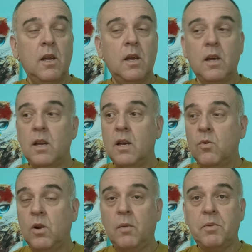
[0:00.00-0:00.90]
э,
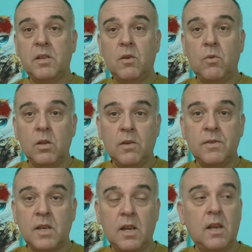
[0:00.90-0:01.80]
ура-патриотов,
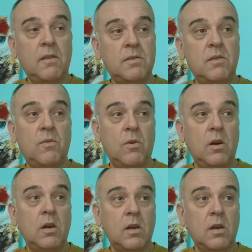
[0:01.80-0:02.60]
скорее всего,